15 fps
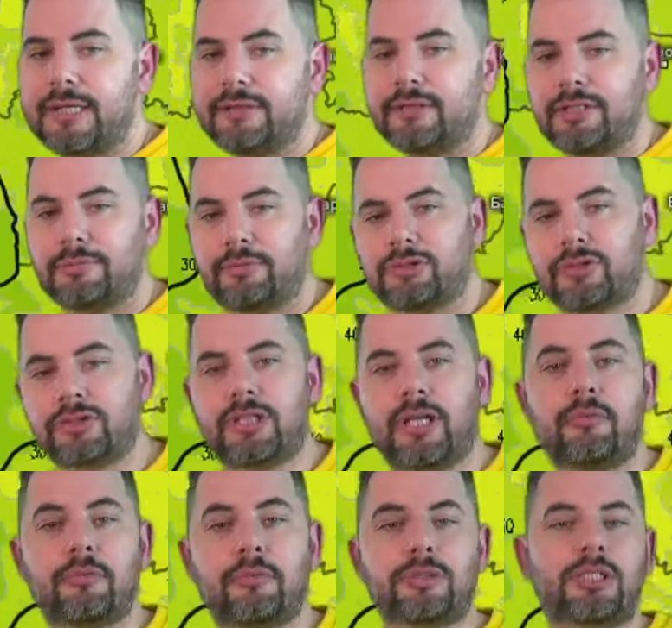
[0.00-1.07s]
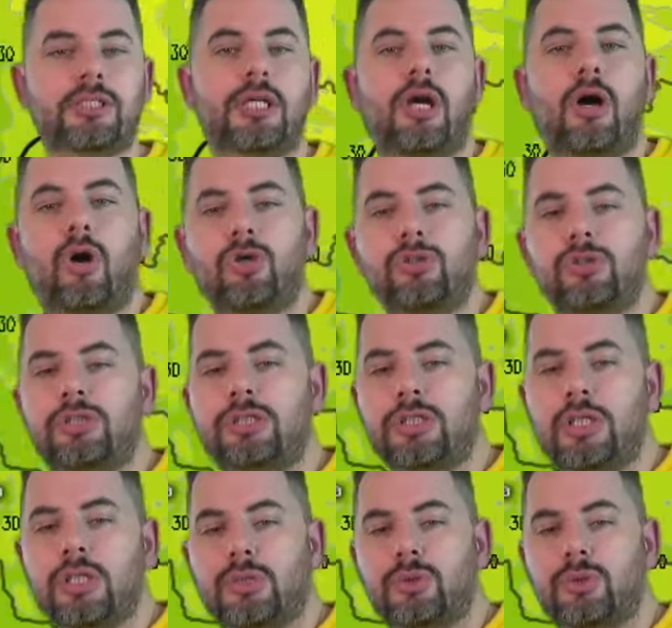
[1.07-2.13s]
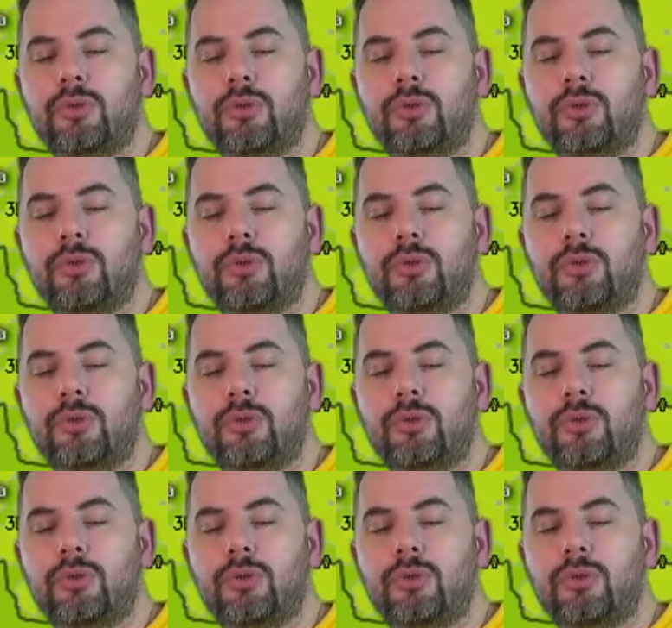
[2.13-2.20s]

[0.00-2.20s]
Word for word: Na pozostałym obszarze od 10